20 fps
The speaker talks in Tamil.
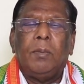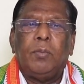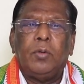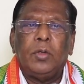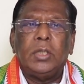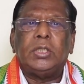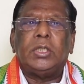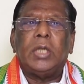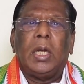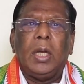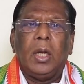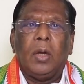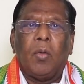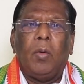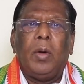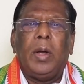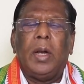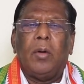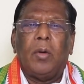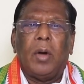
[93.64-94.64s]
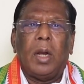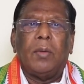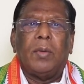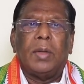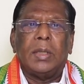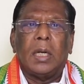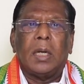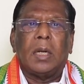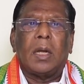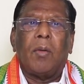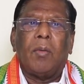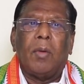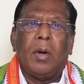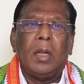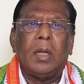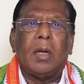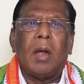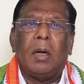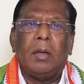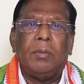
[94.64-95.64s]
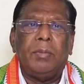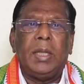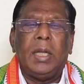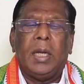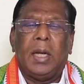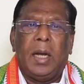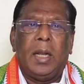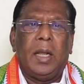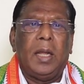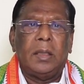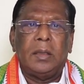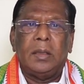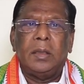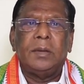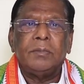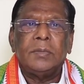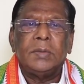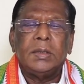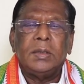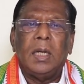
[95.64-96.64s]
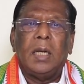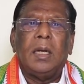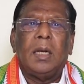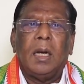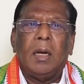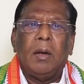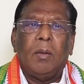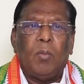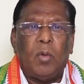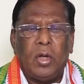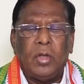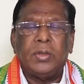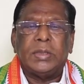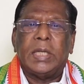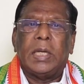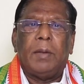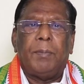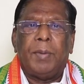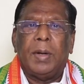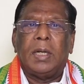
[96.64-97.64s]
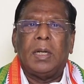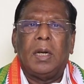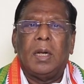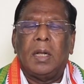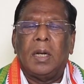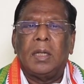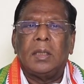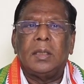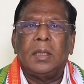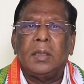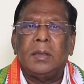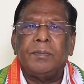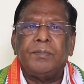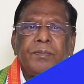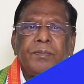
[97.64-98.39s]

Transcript: புதுச்சேரிக்கு உள்ளே நுழைவதற்கு அவர்களுக்கு அனுமதி கிடையாது என்று முடிவு செய்யப்பட்டிருக்கிறது